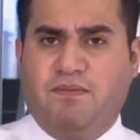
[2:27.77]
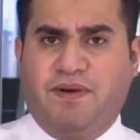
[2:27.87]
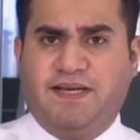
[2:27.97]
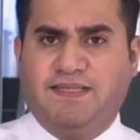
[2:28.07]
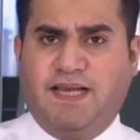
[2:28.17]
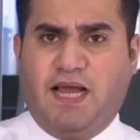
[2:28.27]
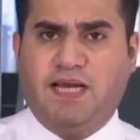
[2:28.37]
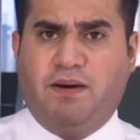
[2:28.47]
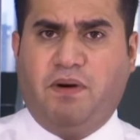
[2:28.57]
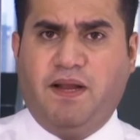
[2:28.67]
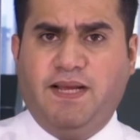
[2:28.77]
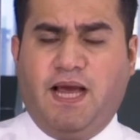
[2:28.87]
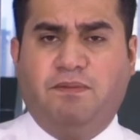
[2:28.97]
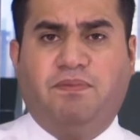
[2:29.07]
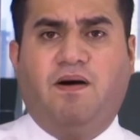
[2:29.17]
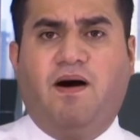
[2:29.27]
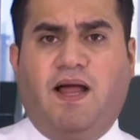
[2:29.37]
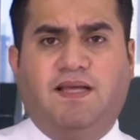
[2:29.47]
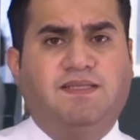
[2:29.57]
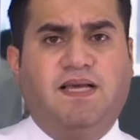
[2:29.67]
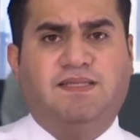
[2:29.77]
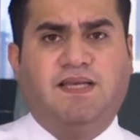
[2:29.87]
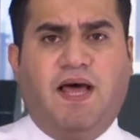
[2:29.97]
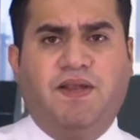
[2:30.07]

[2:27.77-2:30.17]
المركزي الياباني الابقاء على السياسه